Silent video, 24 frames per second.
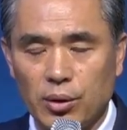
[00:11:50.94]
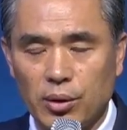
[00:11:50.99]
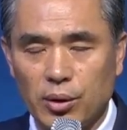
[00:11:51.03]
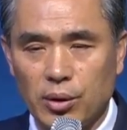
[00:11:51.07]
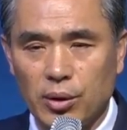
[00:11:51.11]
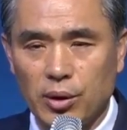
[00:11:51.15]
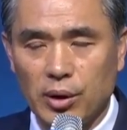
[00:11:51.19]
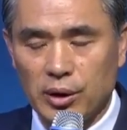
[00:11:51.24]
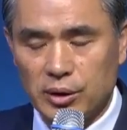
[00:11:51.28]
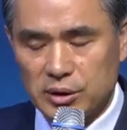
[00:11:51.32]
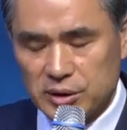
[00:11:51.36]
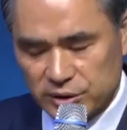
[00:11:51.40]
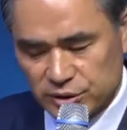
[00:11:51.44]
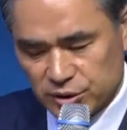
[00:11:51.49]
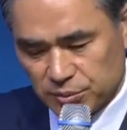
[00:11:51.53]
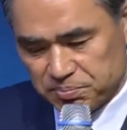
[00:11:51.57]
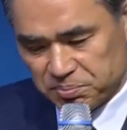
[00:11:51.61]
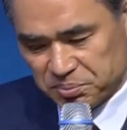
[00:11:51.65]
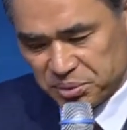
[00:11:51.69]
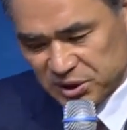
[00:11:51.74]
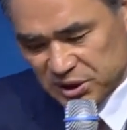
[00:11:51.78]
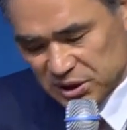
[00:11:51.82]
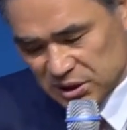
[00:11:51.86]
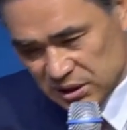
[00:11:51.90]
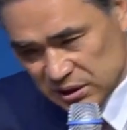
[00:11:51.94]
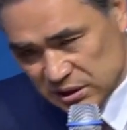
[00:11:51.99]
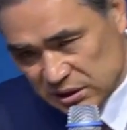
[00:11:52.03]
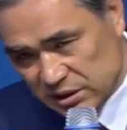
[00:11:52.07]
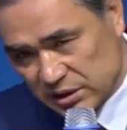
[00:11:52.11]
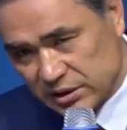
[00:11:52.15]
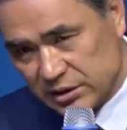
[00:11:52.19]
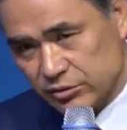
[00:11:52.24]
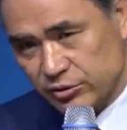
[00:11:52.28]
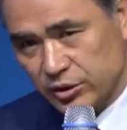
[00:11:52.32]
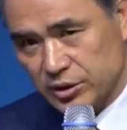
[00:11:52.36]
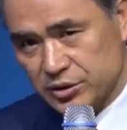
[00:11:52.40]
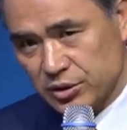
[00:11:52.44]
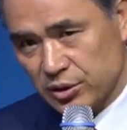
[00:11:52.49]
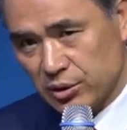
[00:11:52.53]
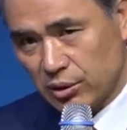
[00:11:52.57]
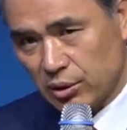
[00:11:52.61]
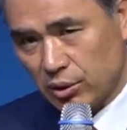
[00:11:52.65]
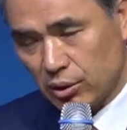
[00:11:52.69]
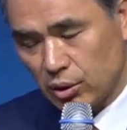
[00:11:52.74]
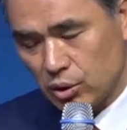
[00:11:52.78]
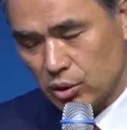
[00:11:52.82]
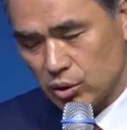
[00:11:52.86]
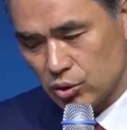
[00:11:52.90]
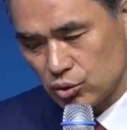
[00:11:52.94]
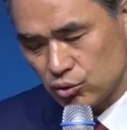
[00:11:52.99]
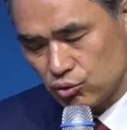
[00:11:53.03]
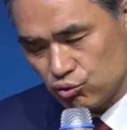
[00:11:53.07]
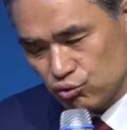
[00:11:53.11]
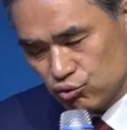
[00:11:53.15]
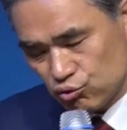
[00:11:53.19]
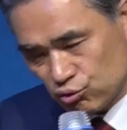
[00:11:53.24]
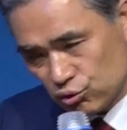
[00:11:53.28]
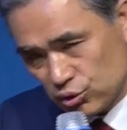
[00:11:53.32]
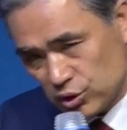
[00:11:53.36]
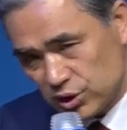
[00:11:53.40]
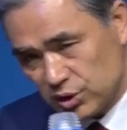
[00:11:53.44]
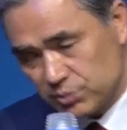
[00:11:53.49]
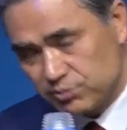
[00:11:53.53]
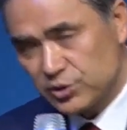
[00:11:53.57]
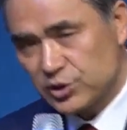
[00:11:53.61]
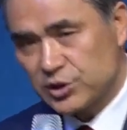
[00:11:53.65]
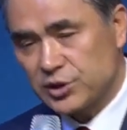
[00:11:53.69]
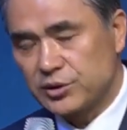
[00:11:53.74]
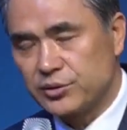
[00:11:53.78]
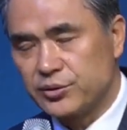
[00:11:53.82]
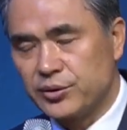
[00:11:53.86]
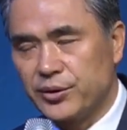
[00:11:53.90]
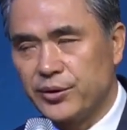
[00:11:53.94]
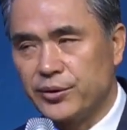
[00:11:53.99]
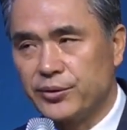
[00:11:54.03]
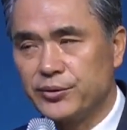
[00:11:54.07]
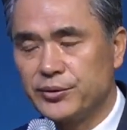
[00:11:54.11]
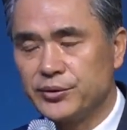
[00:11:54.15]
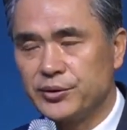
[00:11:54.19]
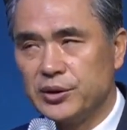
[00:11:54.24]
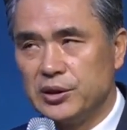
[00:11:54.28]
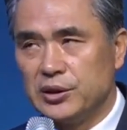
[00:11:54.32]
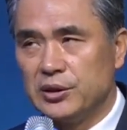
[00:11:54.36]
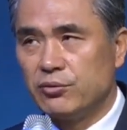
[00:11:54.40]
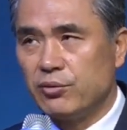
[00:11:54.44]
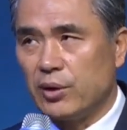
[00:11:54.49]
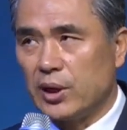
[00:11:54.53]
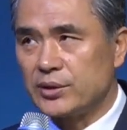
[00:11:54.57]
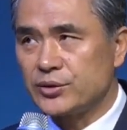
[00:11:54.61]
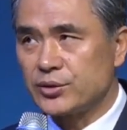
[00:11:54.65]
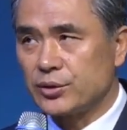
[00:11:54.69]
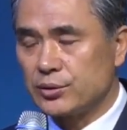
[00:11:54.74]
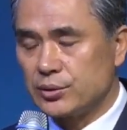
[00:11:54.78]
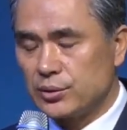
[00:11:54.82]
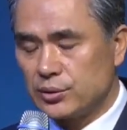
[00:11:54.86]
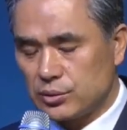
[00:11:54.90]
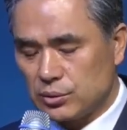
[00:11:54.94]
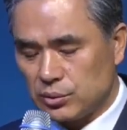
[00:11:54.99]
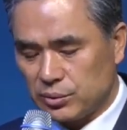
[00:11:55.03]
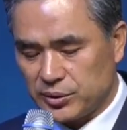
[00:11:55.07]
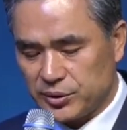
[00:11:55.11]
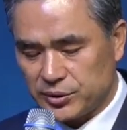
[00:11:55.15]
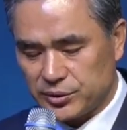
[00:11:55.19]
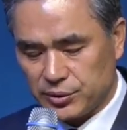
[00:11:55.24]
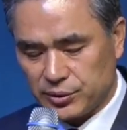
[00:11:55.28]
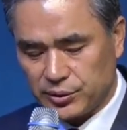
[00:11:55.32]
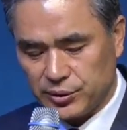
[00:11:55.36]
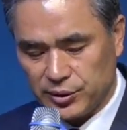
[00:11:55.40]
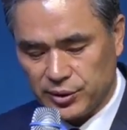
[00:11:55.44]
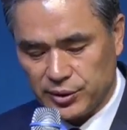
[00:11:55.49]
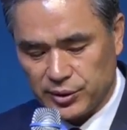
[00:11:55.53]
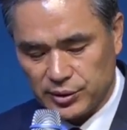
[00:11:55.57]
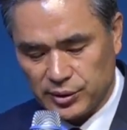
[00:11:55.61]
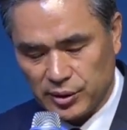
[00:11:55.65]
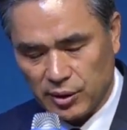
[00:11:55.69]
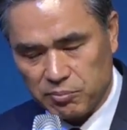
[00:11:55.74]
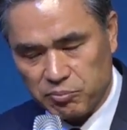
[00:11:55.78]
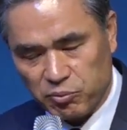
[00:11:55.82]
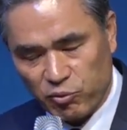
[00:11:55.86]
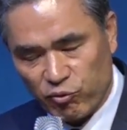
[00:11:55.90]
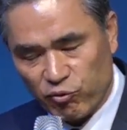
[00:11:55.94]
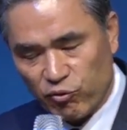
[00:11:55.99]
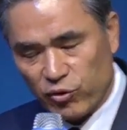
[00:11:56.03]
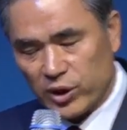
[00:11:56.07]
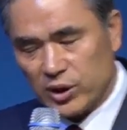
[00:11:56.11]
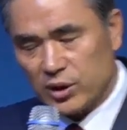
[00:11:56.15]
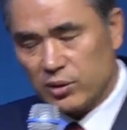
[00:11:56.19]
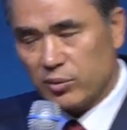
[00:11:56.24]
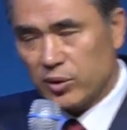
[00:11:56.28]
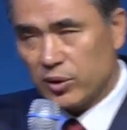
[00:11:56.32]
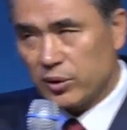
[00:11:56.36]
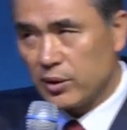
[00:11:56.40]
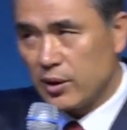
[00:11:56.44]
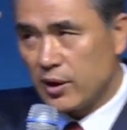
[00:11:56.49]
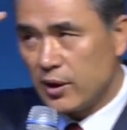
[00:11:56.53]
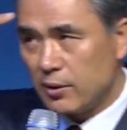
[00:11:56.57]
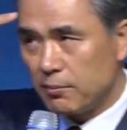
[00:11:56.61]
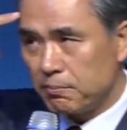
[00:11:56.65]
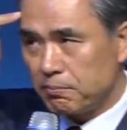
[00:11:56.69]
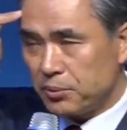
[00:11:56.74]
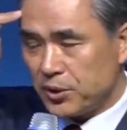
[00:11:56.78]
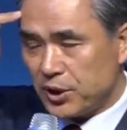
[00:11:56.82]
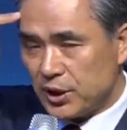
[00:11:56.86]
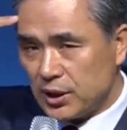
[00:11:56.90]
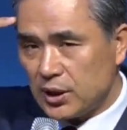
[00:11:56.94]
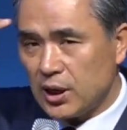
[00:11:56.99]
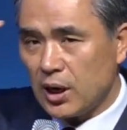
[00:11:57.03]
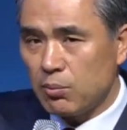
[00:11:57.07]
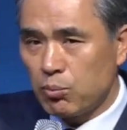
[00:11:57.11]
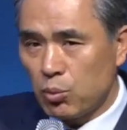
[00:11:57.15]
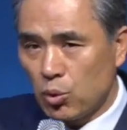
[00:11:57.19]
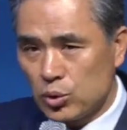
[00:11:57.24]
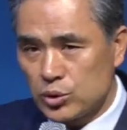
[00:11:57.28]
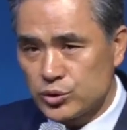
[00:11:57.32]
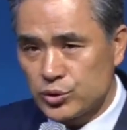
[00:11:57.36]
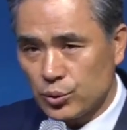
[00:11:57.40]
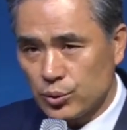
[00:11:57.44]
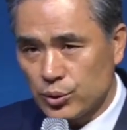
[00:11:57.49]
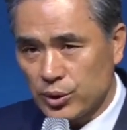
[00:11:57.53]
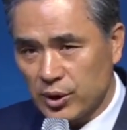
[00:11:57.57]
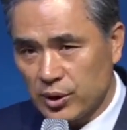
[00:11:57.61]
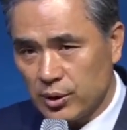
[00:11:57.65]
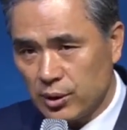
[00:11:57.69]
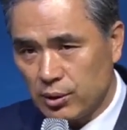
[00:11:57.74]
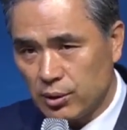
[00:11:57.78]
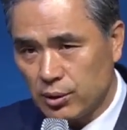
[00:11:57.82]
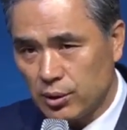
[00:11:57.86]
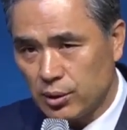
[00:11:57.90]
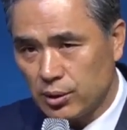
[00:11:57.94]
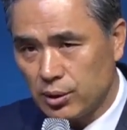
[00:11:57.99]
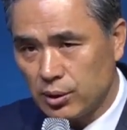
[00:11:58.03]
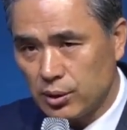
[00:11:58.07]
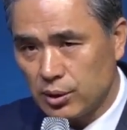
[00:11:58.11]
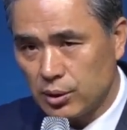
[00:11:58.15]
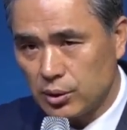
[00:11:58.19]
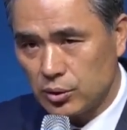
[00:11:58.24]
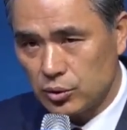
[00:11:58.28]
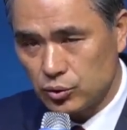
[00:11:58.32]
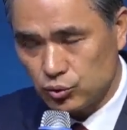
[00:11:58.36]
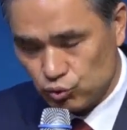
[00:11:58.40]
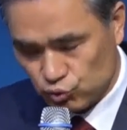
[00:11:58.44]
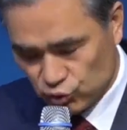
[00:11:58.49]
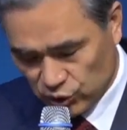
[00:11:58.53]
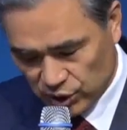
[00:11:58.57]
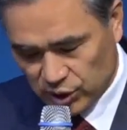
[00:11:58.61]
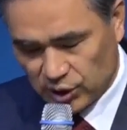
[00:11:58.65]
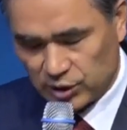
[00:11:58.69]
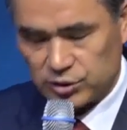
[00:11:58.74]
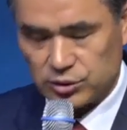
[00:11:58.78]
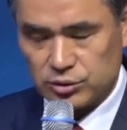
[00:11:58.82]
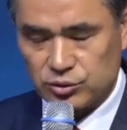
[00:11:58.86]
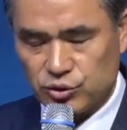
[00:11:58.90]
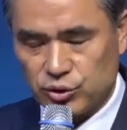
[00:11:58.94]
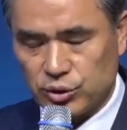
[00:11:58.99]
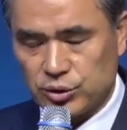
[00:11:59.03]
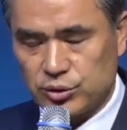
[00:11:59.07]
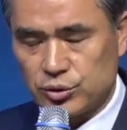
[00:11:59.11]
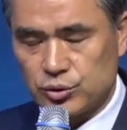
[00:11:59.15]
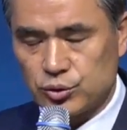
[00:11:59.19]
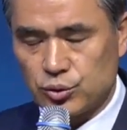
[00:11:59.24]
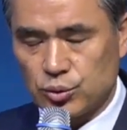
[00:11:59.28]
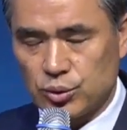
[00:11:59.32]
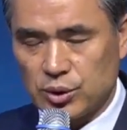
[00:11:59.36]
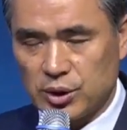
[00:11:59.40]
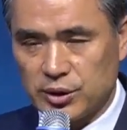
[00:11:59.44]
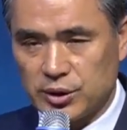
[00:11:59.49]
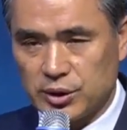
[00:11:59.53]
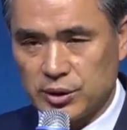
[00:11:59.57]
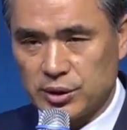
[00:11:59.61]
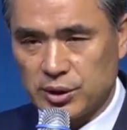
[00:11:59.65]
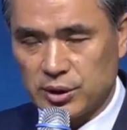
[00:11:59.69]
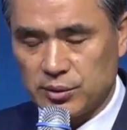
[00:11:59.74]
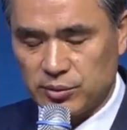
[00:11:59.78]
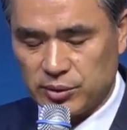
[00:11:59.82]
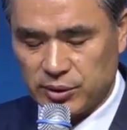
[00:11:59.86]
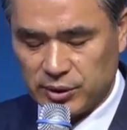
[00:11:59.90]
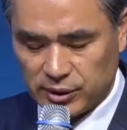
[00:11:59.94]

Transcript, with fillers: 예, 그래서 피를 흘리기 위해서 육을 입으신 거예요. 이 과정을 통해서. 예, 왜냐하면 피가 뭘 속해요? 죄가 죄를 속하기 때문에.